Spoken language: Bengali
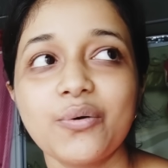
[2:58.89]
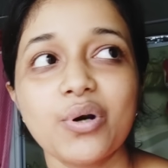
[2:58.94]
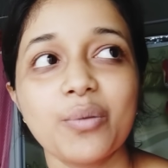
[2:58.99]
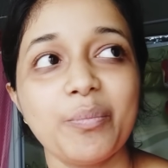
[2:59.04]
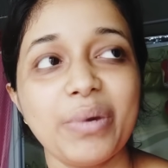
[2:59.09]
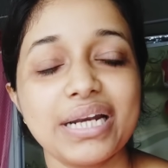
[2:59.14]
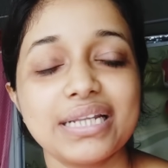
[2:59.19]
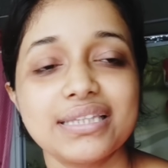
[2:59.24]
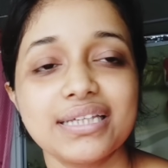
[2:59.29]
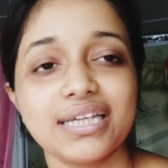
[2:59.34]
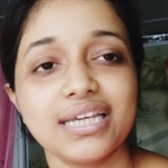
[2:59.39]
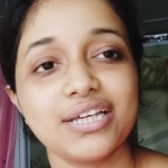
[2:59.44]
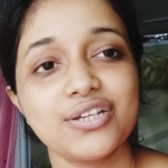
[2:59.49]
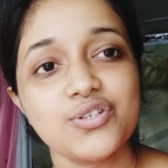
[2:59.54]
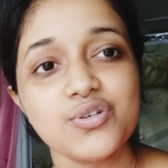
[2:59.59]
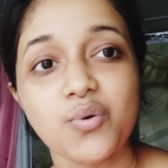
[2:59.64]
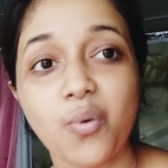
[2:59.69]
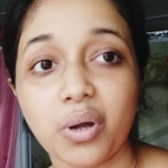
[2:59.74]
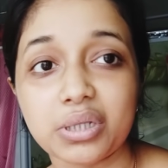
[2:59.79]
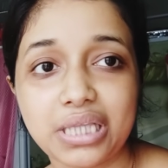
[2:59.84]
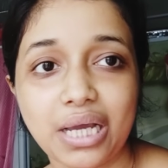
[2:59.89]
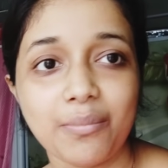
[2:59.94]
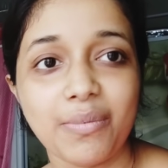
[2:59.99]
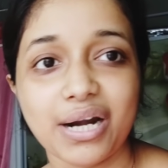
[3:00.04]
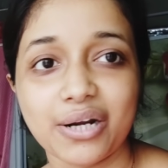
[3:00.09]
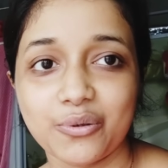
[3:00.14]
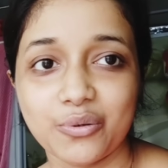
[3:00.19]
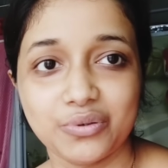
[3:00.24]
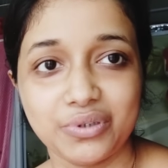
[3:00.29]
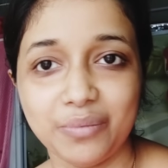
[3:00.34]
ওর পেট থেকে কিছু কথা
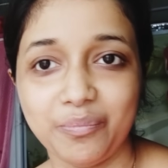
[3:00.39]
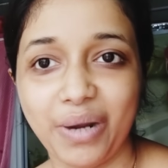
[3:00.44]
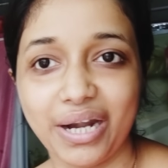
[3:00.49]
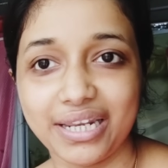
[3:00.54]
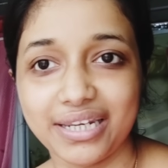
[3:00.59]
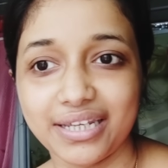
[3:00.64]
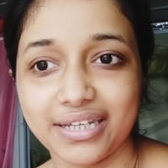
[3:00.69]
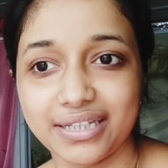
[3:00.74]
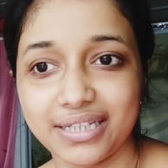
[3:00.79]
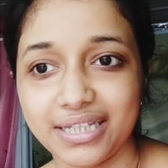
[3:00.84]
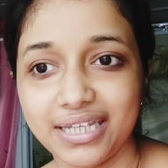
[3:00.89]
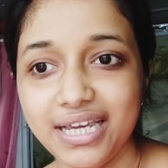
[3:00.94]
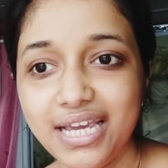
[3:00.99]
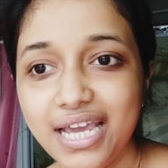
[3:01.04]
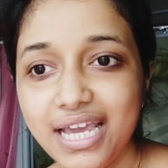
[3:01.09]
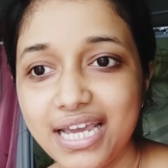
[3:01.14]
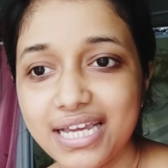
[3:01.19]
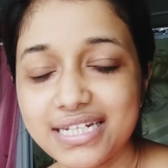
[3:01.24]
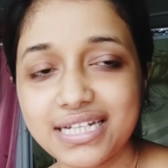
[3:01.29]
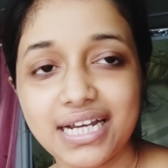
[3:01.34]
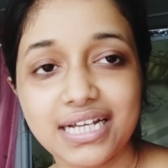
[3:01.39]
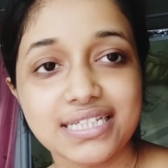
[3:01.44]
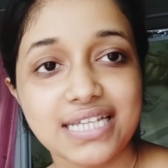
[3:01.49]
বার করতে পারি নাকি ঠিক